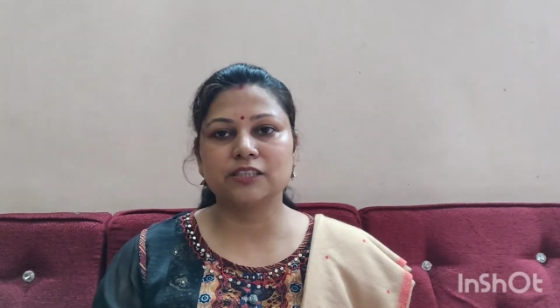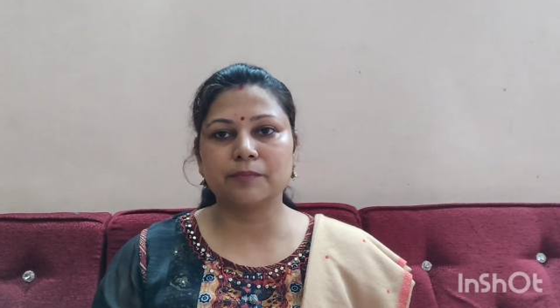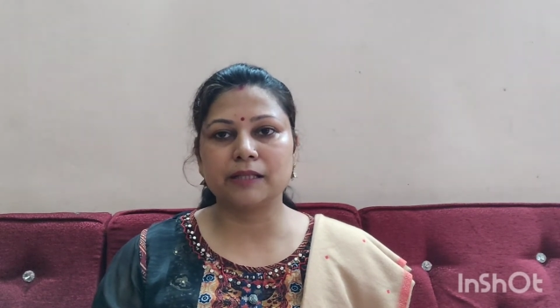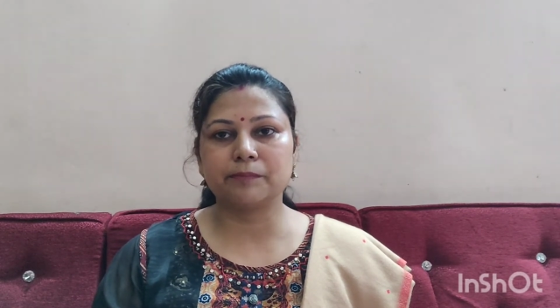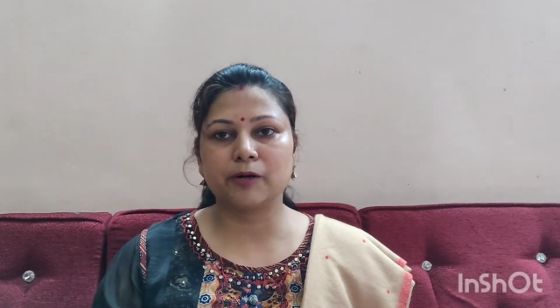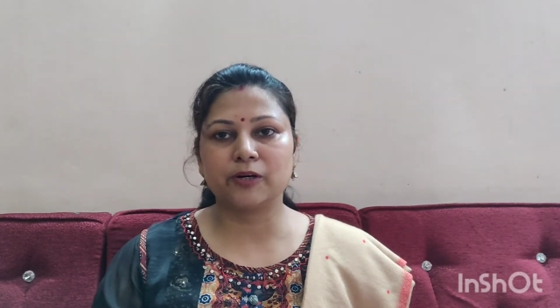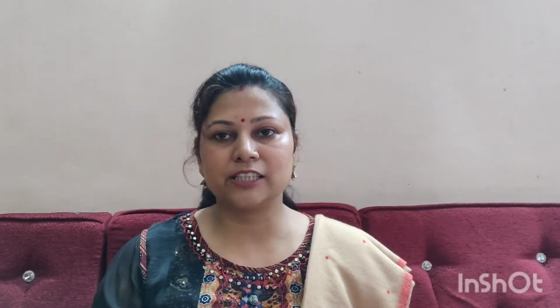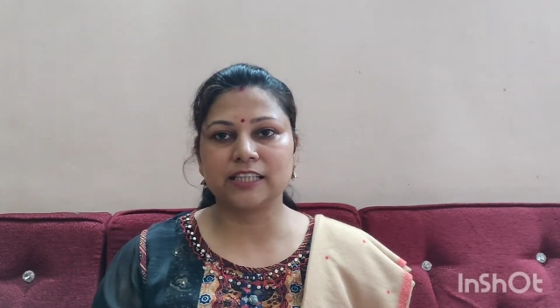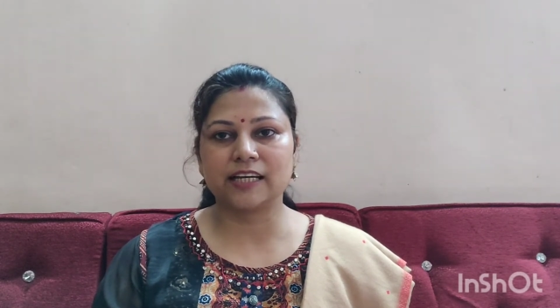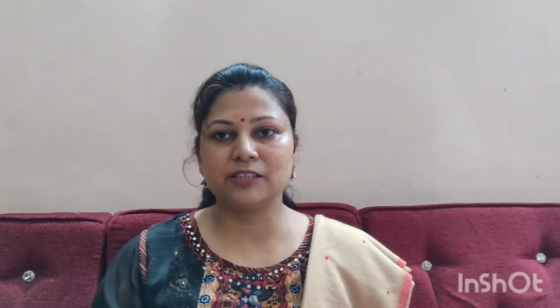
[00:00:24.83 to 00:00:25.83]
उसके बाद
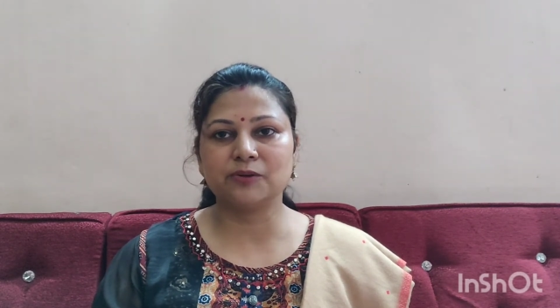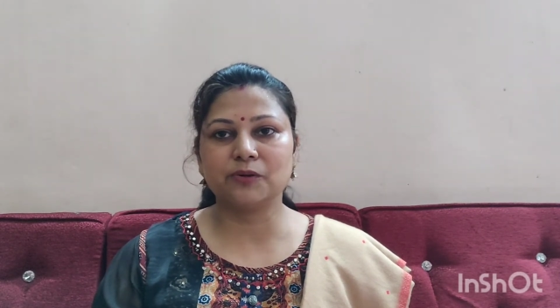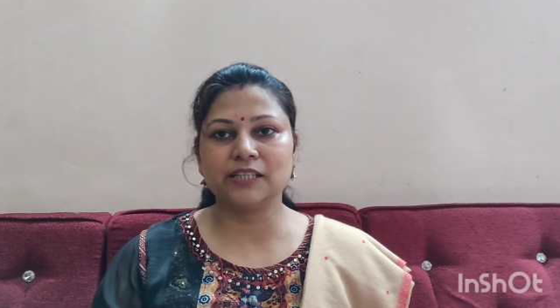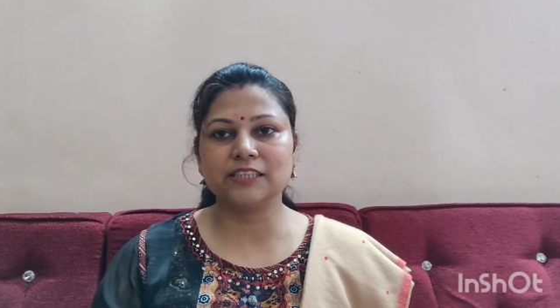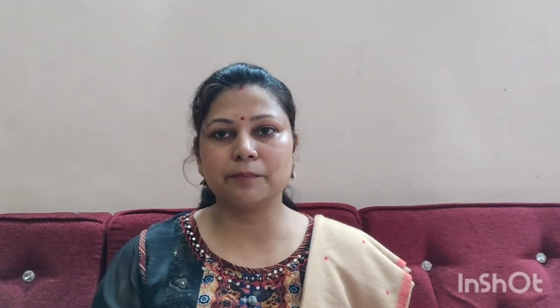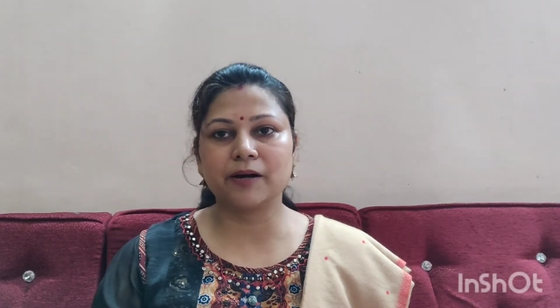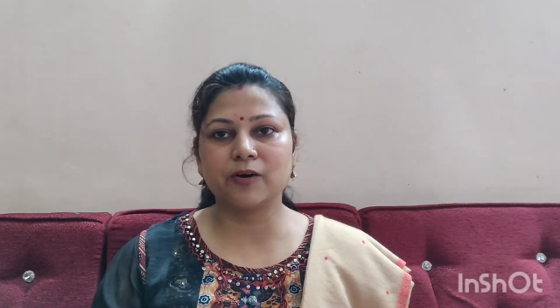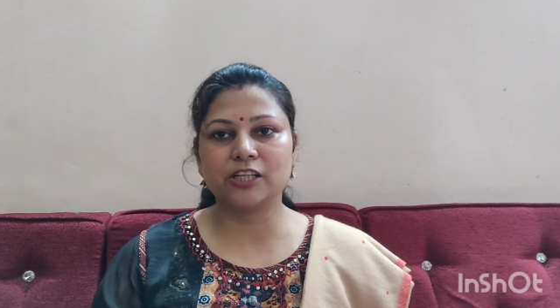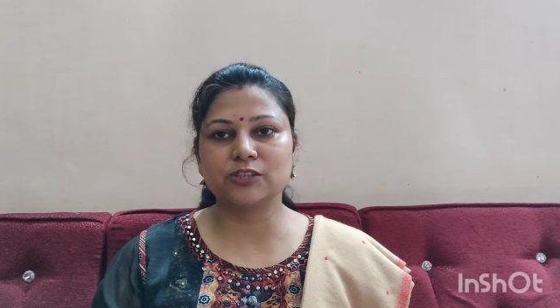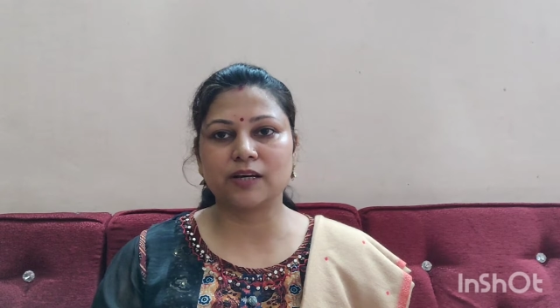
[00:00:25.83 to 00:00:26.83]
पकोड़े छाने तो इससे
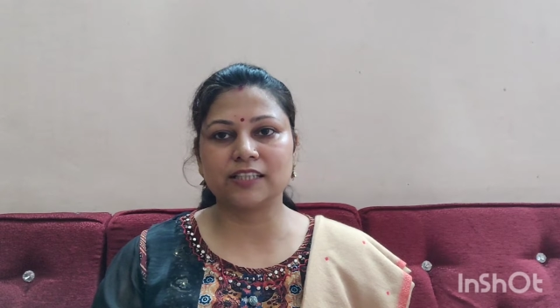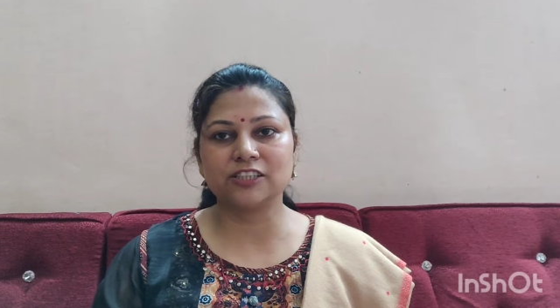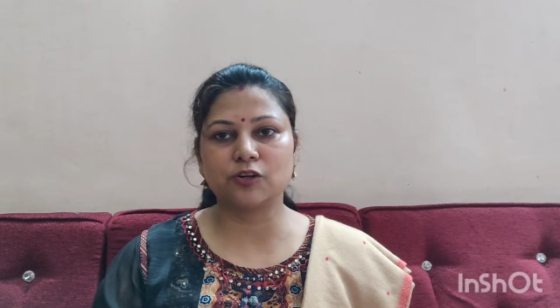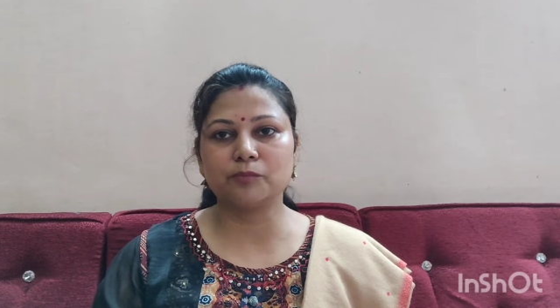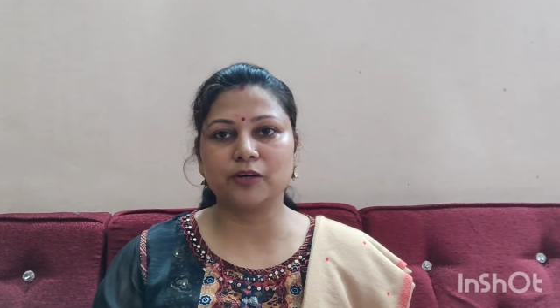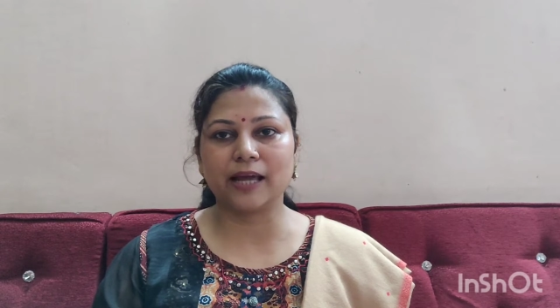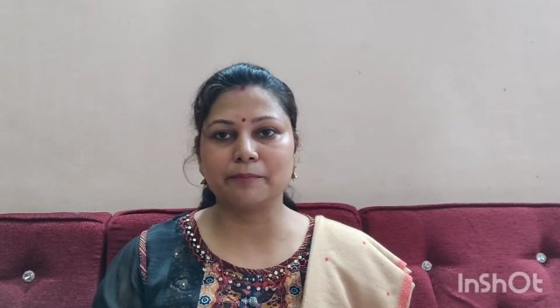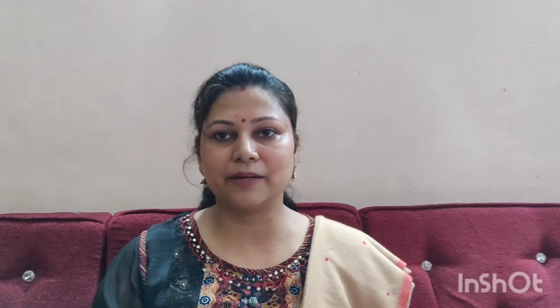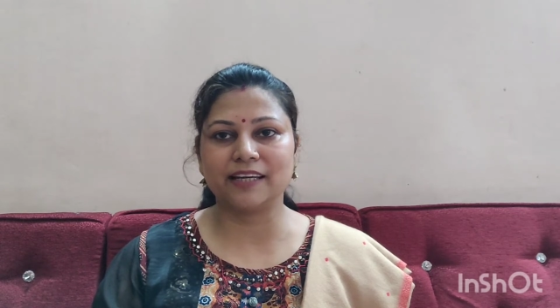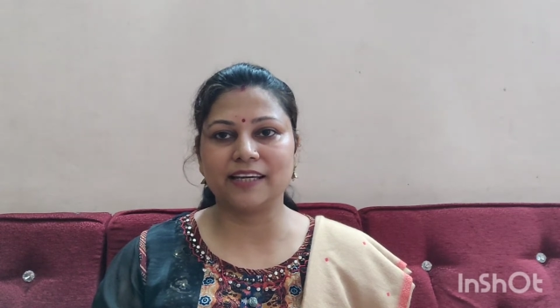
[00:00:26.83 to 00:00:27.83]
पकोड़े स्वादिष्ट और
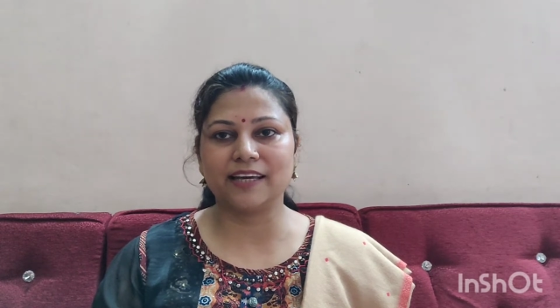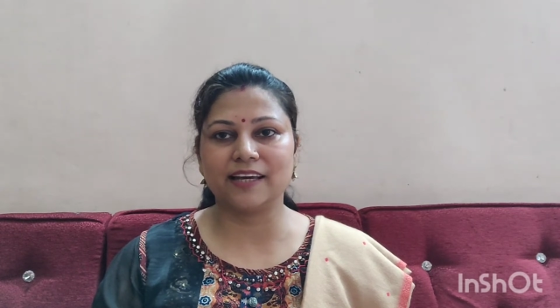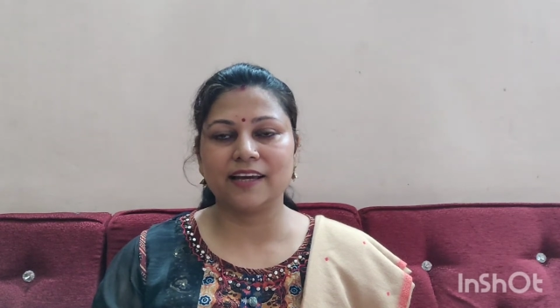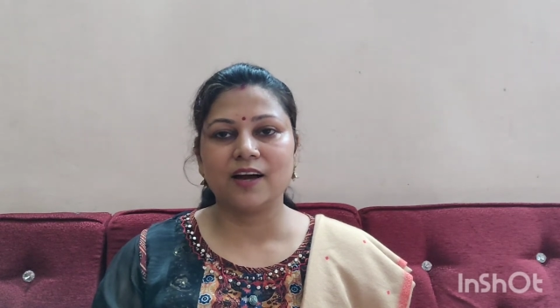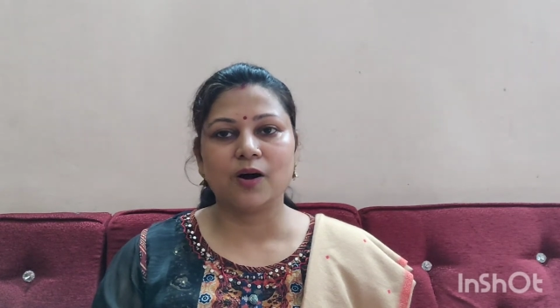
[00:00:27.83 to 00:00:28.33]
मुलायम बनेंगे